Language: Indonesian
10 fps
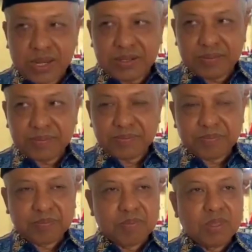Tarakan
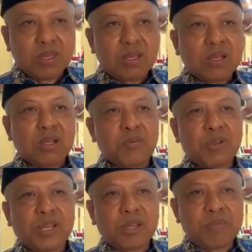Hamid
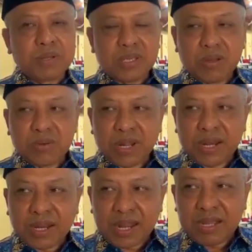Amren menjelaskan,
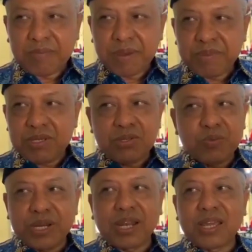sejauh ini
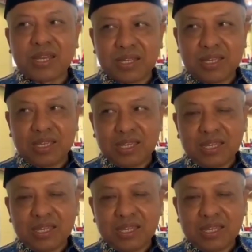ketersediaan stok